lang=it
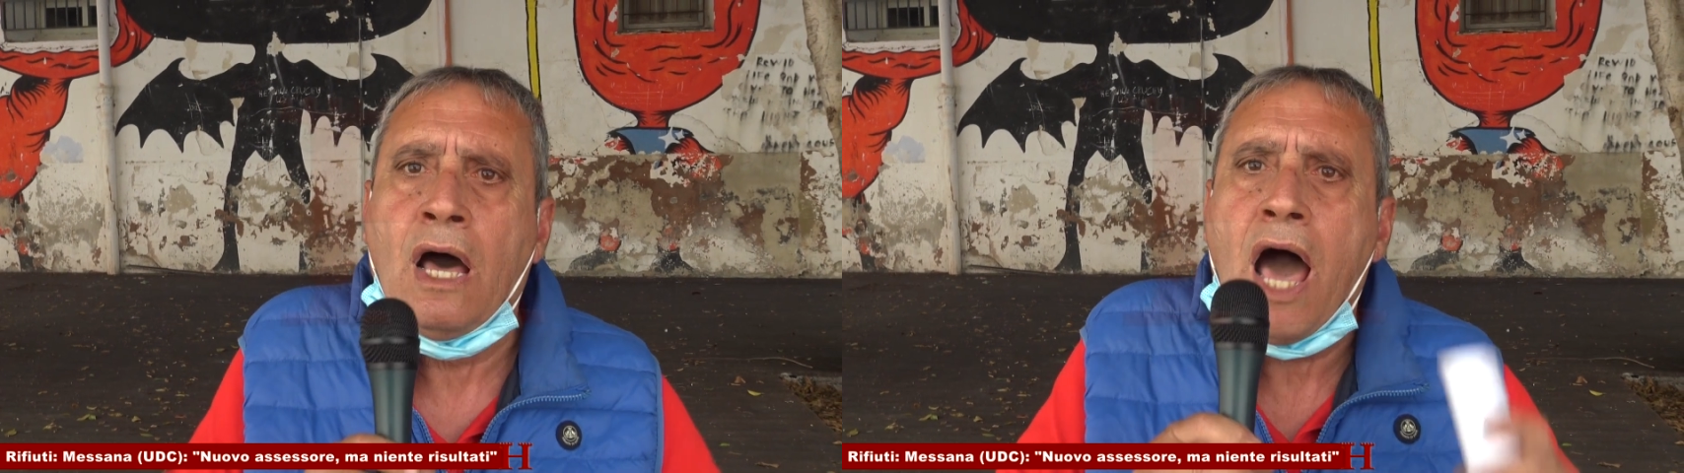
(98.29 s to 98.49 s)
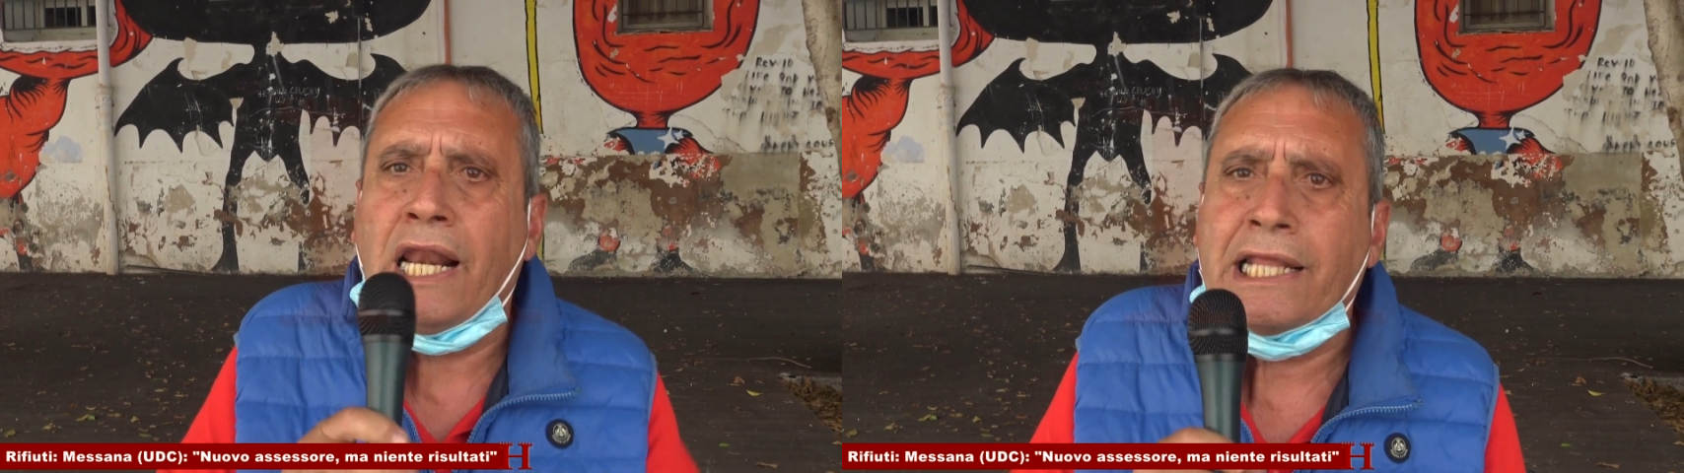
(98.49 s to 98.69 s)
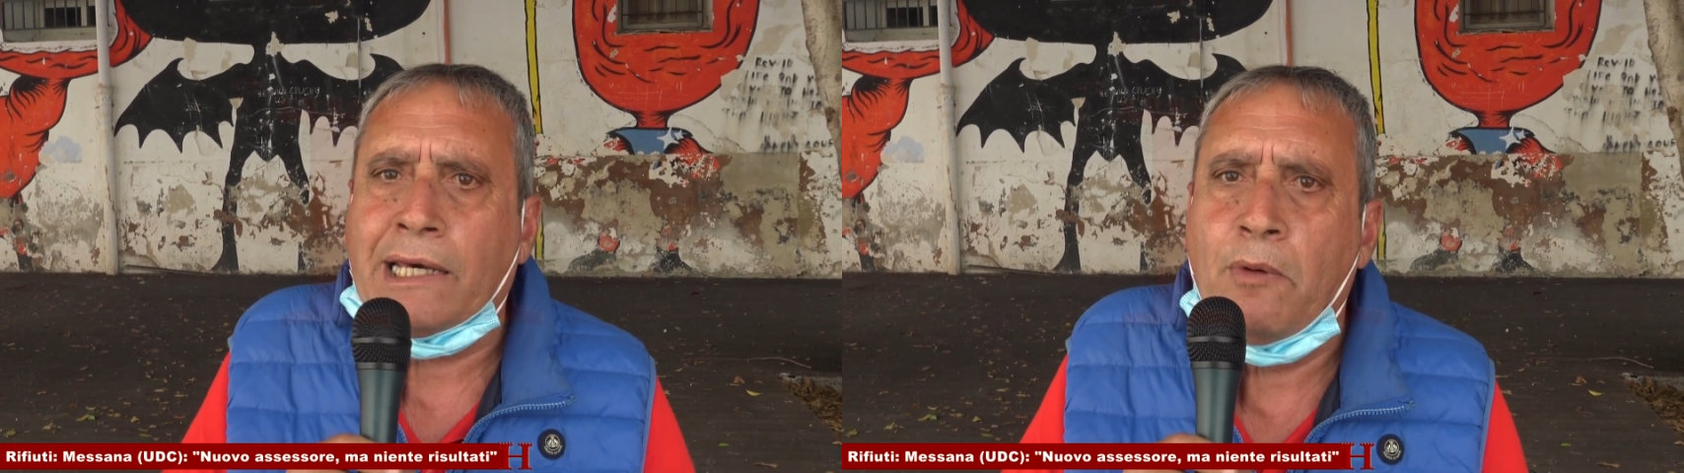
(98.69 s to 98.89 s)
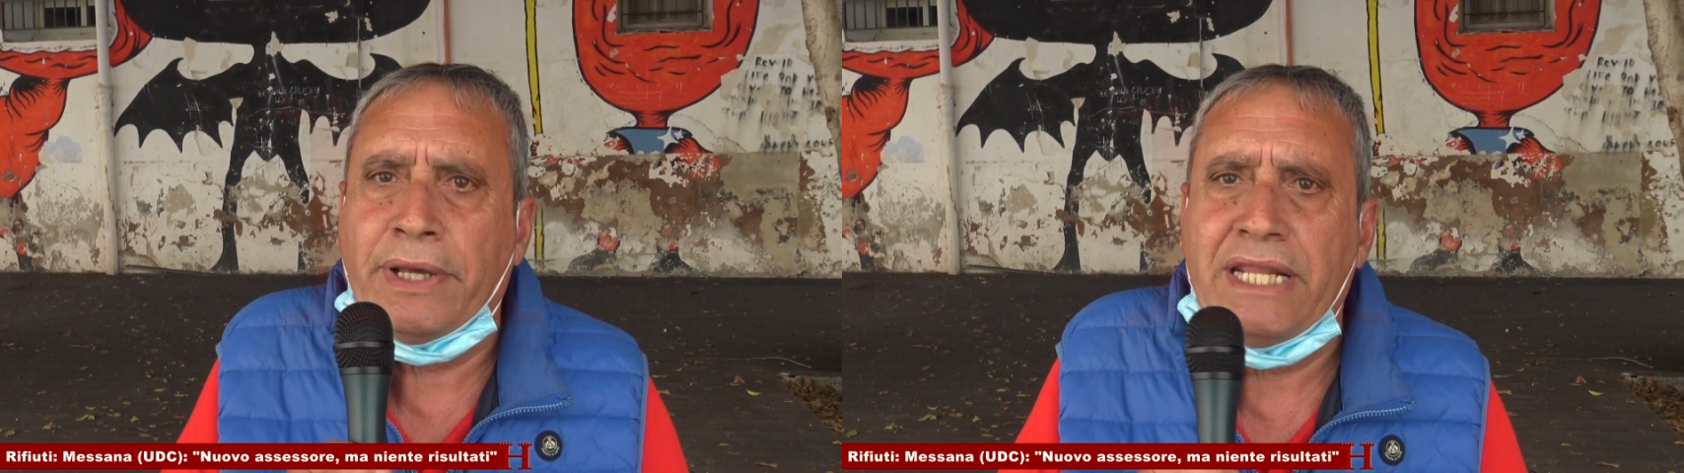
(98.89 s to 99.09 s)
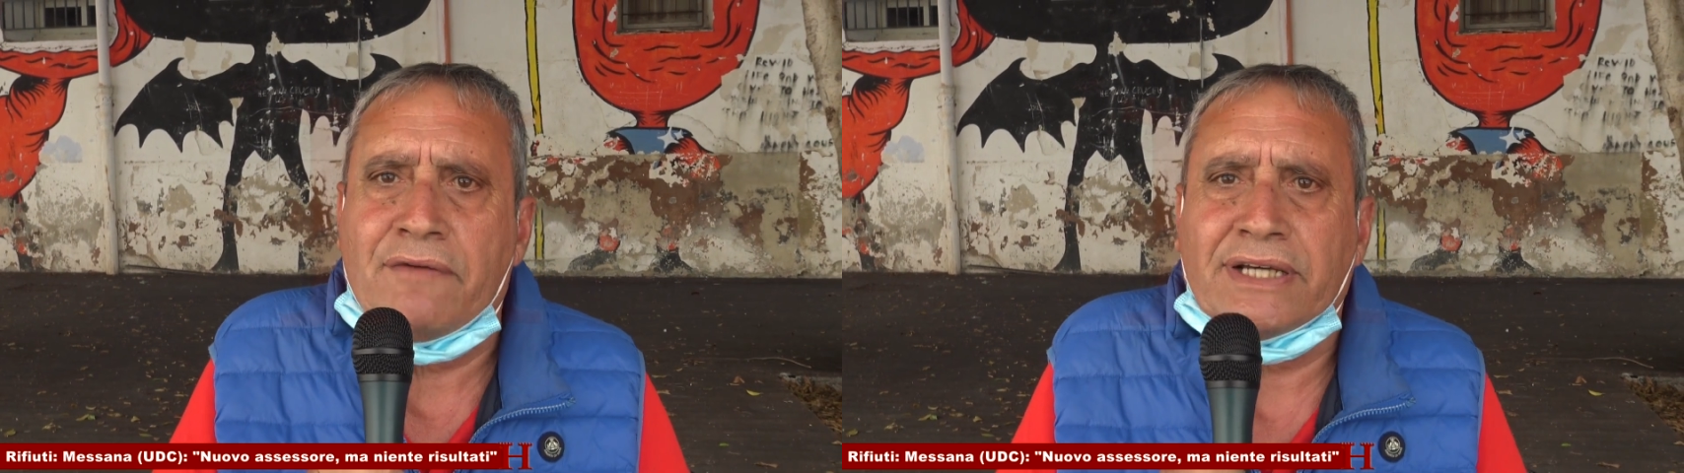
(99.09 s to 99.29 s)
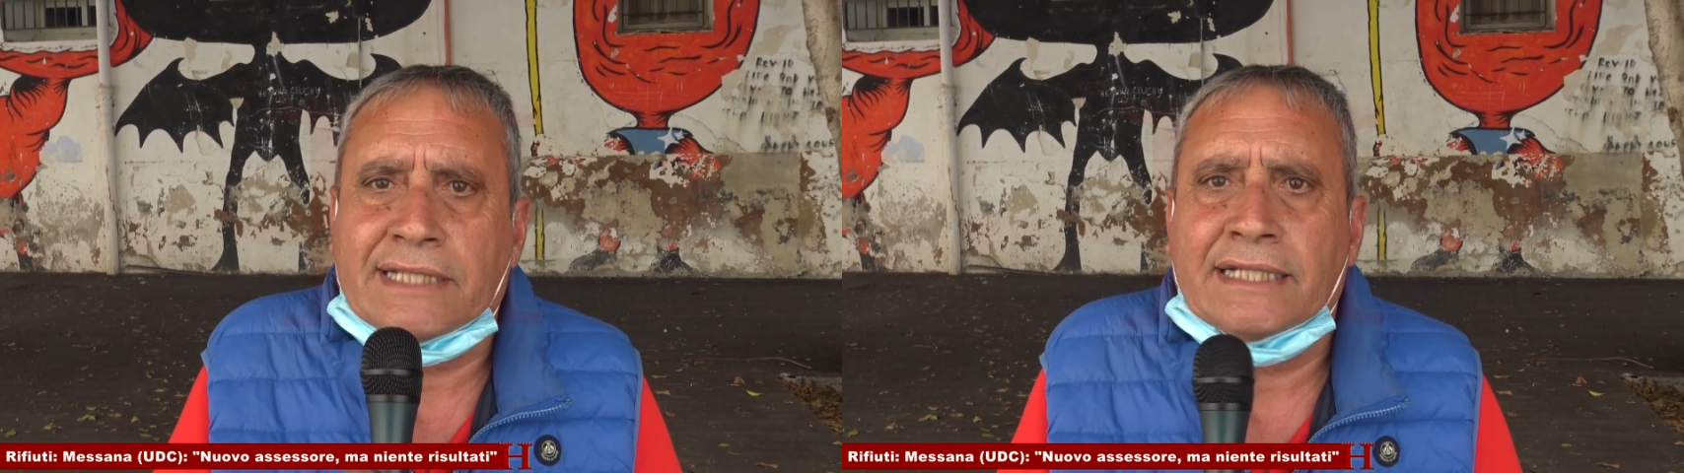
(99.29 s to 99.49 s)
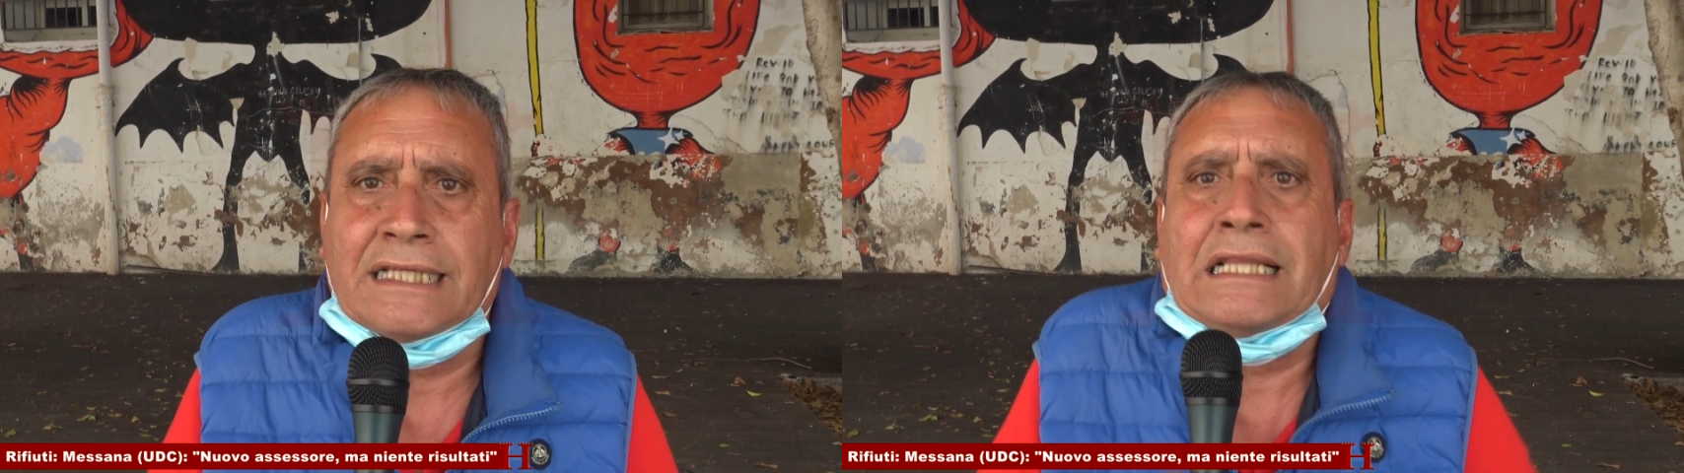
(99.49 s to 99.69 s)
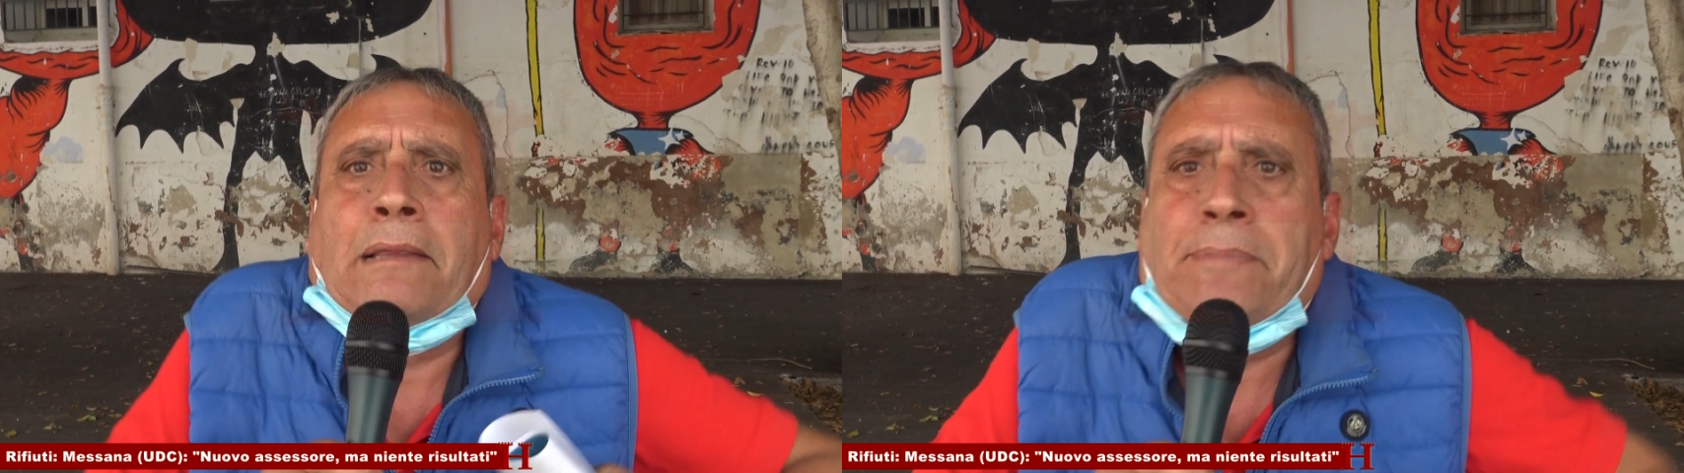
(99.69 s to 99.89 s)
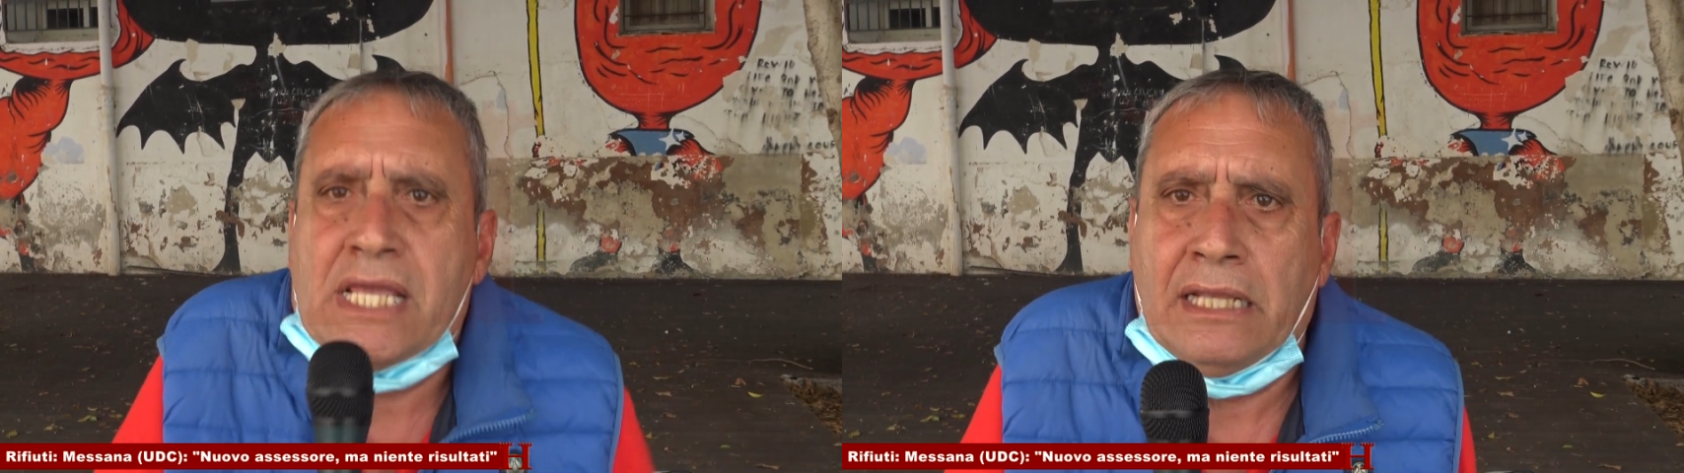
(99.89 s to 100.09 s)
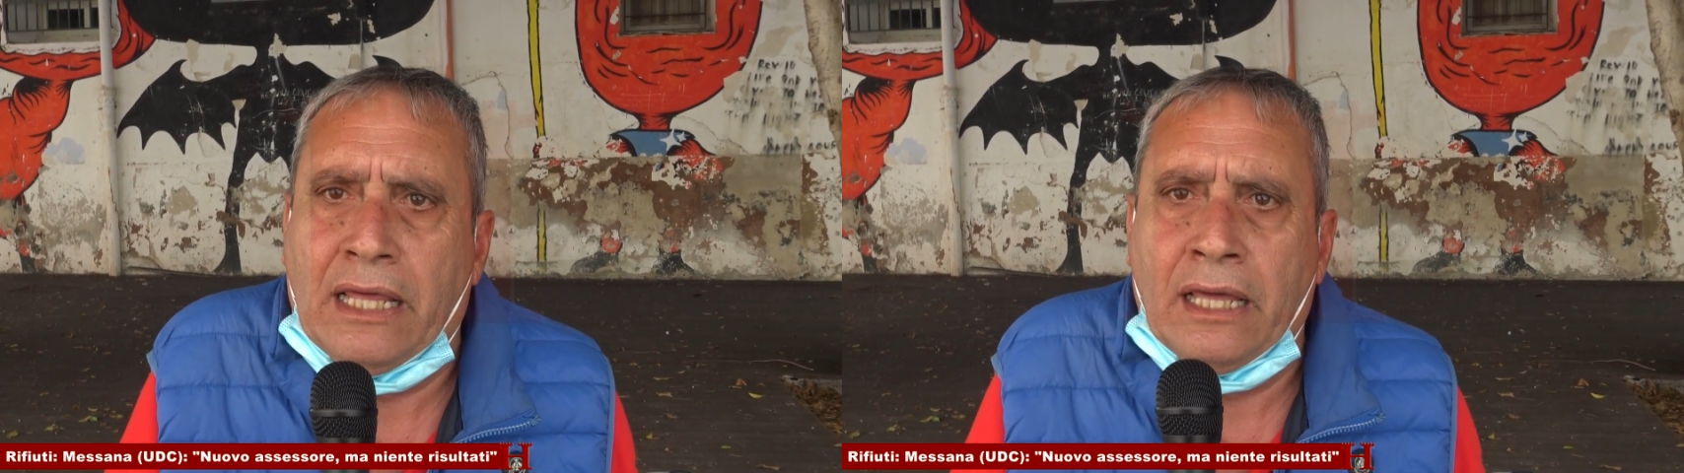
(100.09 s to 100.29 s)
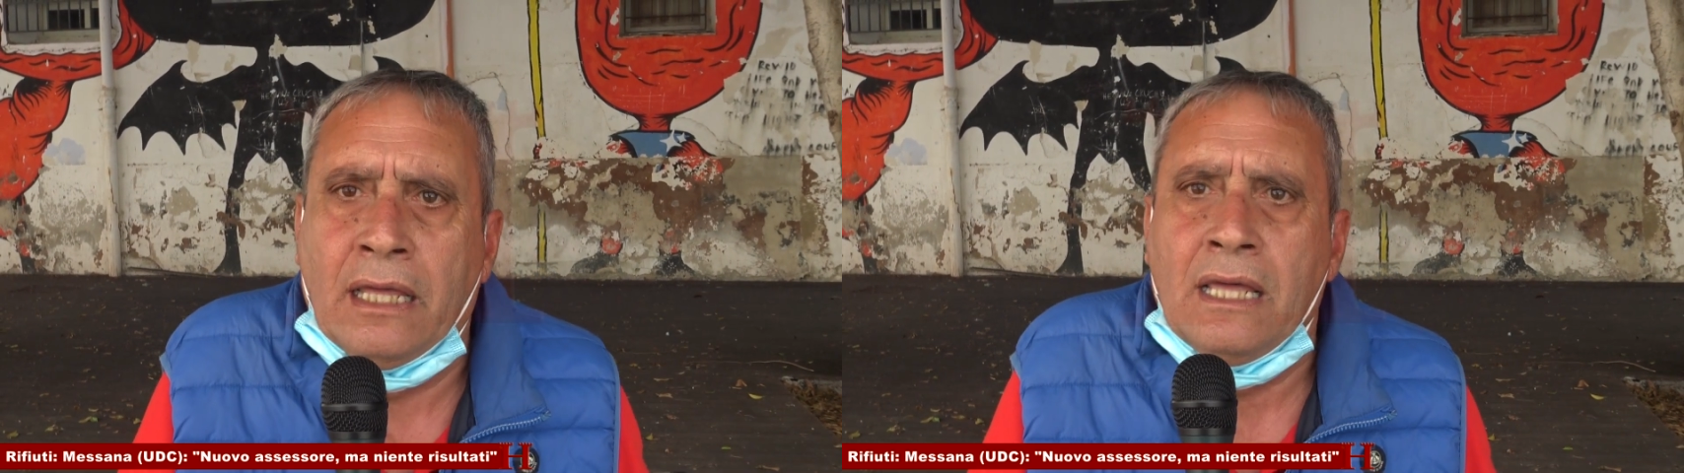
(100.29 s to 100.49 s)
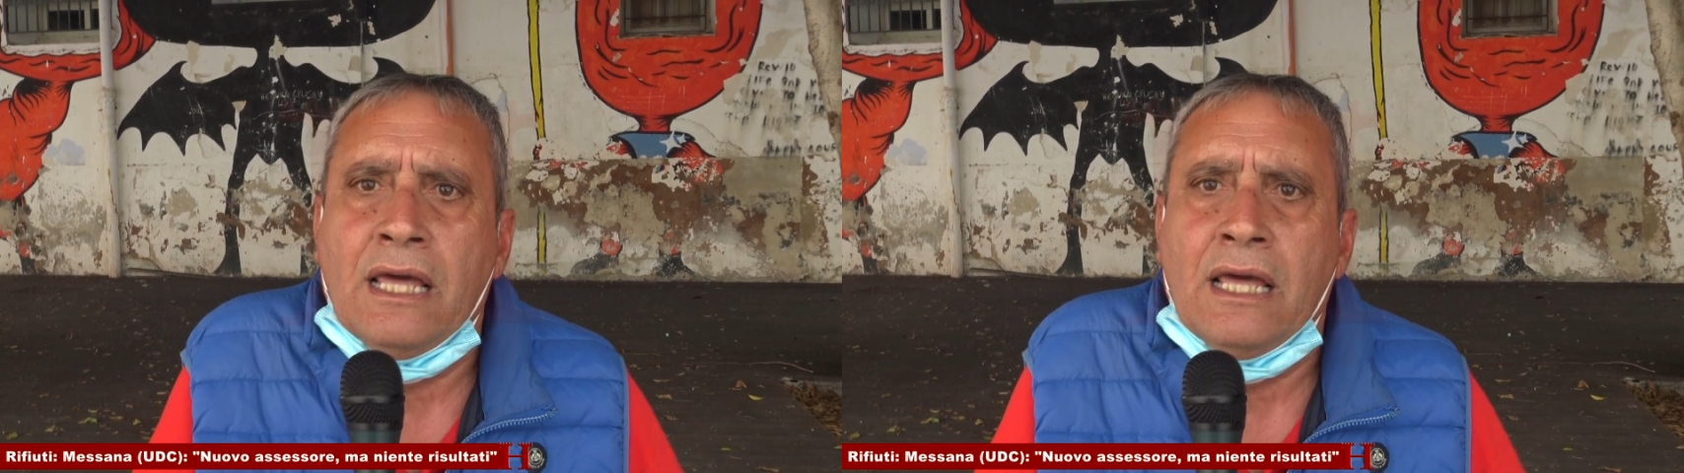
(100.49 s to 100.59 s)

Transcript: Alcamo Marina va trattata ad aprile.